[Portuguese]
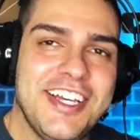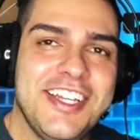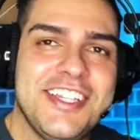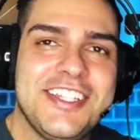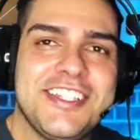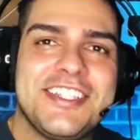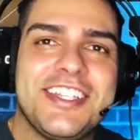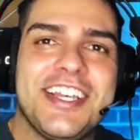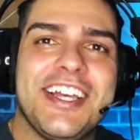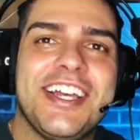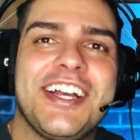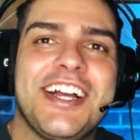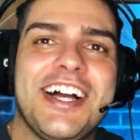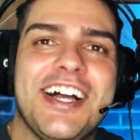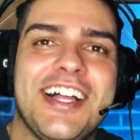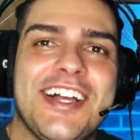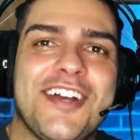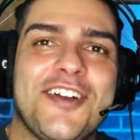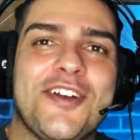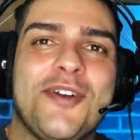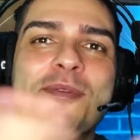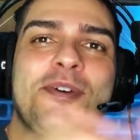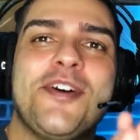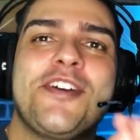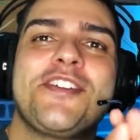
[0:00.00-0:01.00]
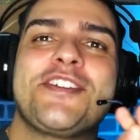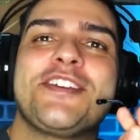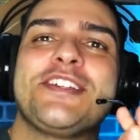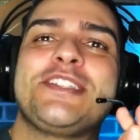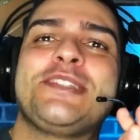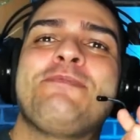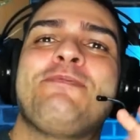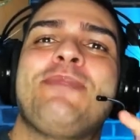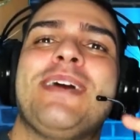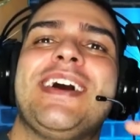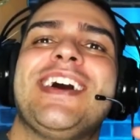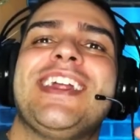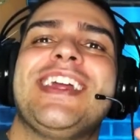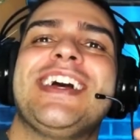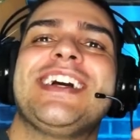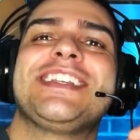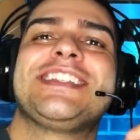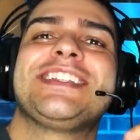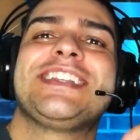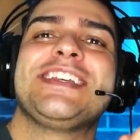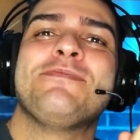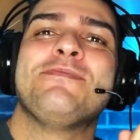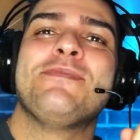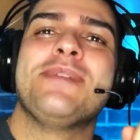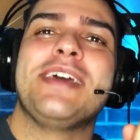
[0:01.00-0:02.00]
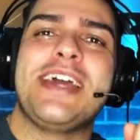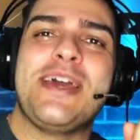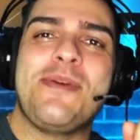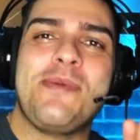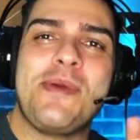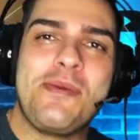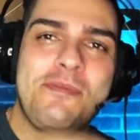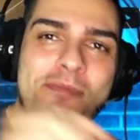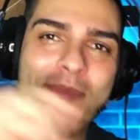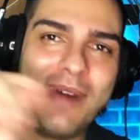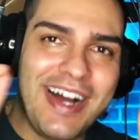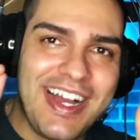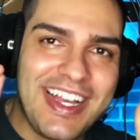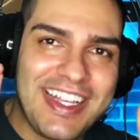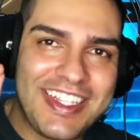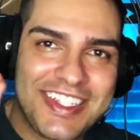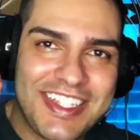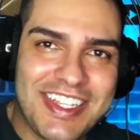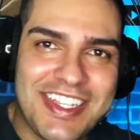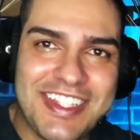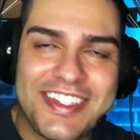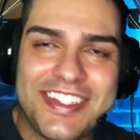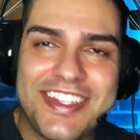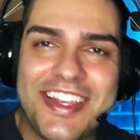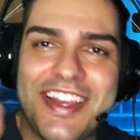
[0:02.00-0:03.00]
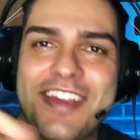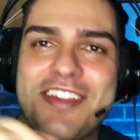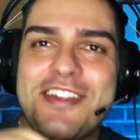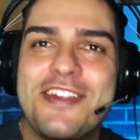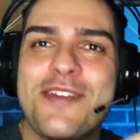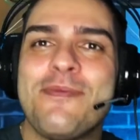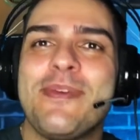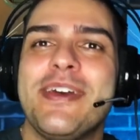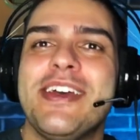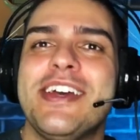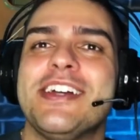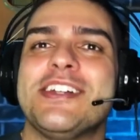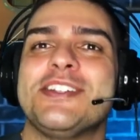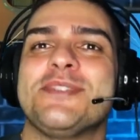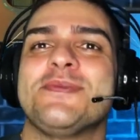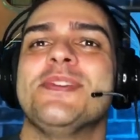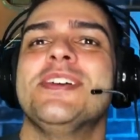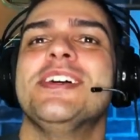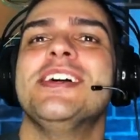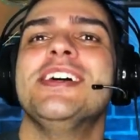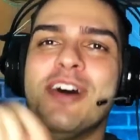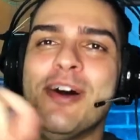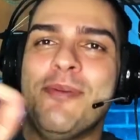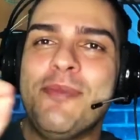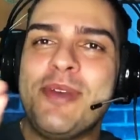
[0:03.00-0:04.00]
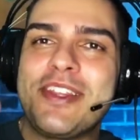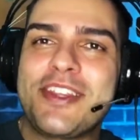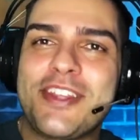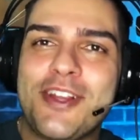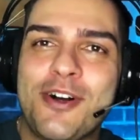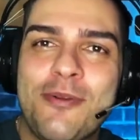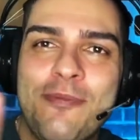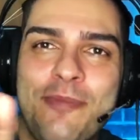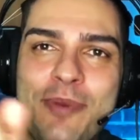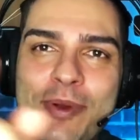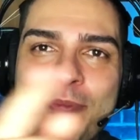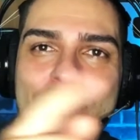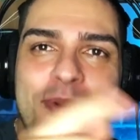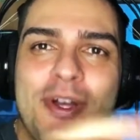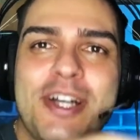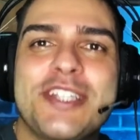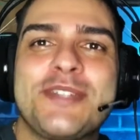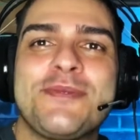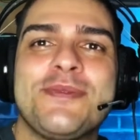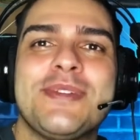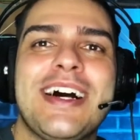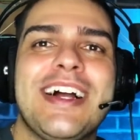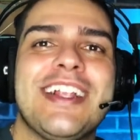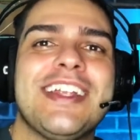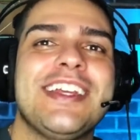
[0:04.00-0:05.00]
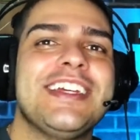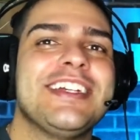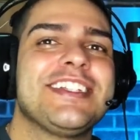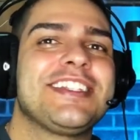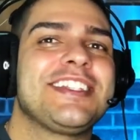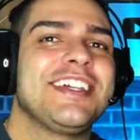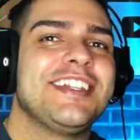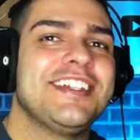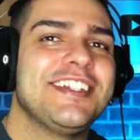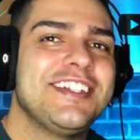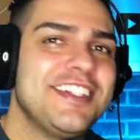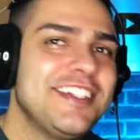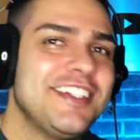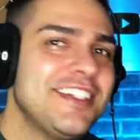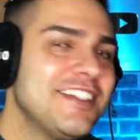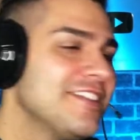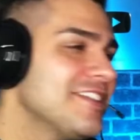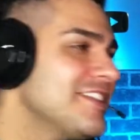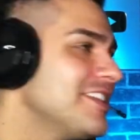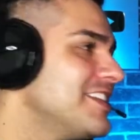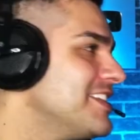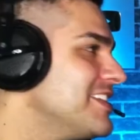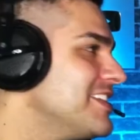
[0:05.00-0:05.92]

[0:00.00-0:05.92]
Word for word: É isso aí, galera. Como eu disse, parece meme, mas existe mesmo. Vamos então pro próximo da lista, Danilo.